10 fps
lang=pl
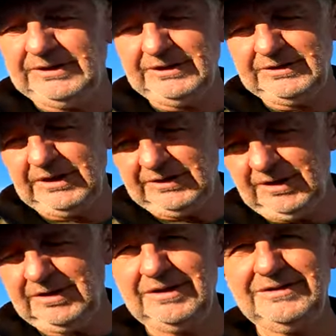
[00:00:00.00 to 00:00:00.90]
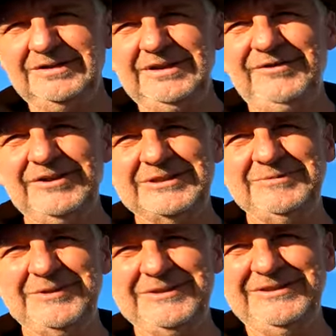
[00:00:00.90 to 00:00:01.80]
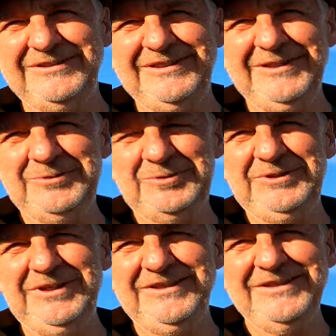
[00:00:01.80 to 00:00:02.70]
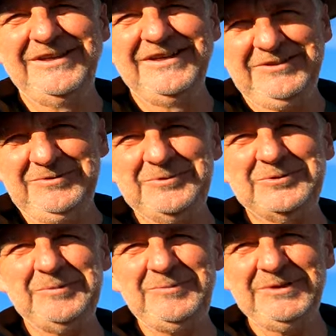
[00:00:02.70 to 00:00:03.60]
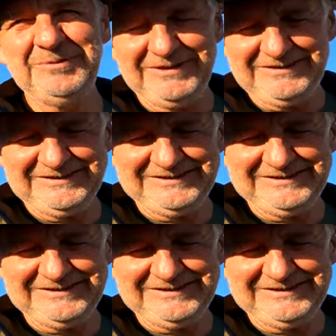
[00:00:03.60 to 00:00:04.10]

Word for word: magnesik taki, ale ja nie wierzę w magnesik. Ja już, nie wierzysz w magnesik? Już zgubiłem kiedyś